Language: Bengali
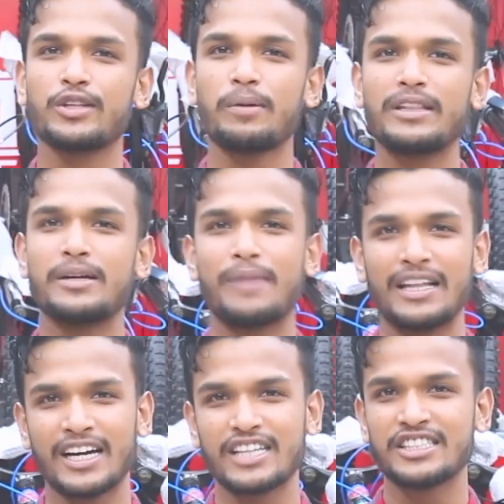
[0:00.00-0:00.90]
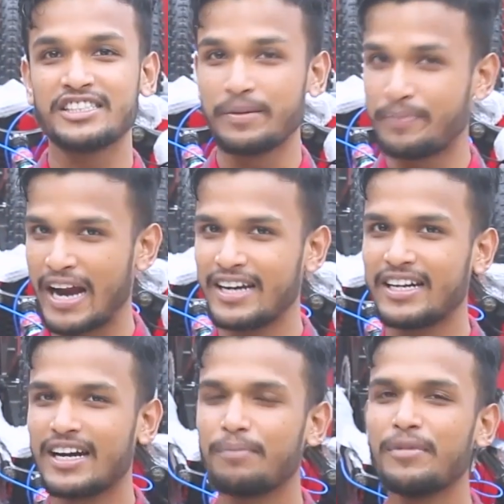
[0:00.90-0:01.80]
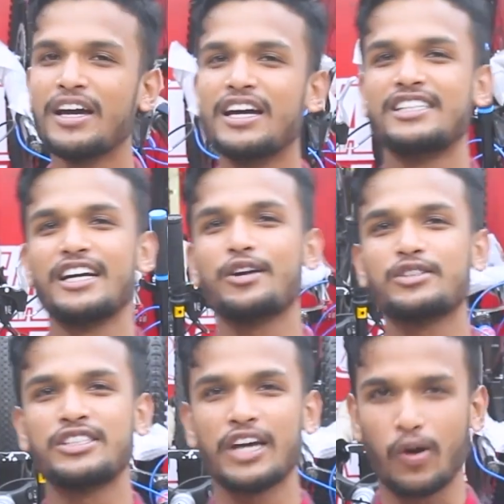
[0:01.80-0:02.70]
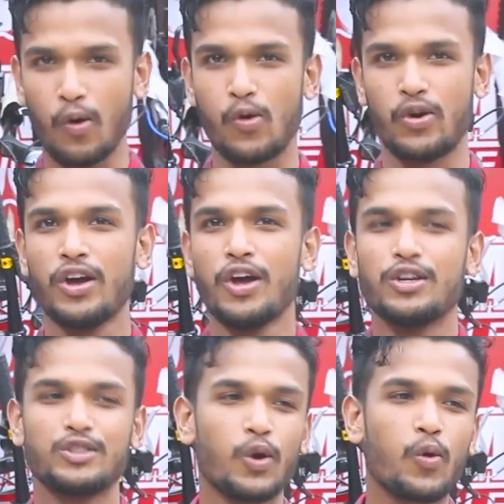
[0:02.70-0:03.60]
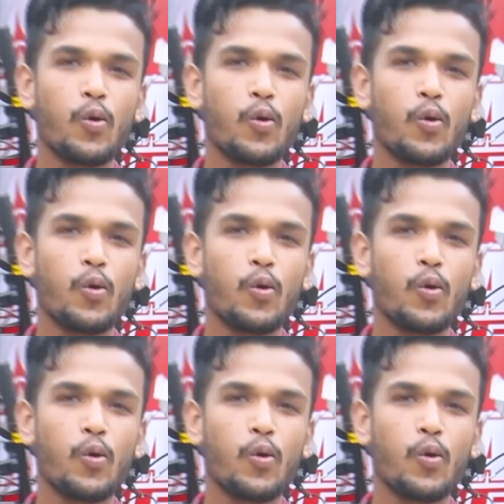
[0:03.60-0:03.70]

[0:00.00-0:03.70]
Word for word: কিন্তু আমাদের মাথায় আসে যে ব্র্যান্ডের নাম সেটা হচ্ছে কোর সো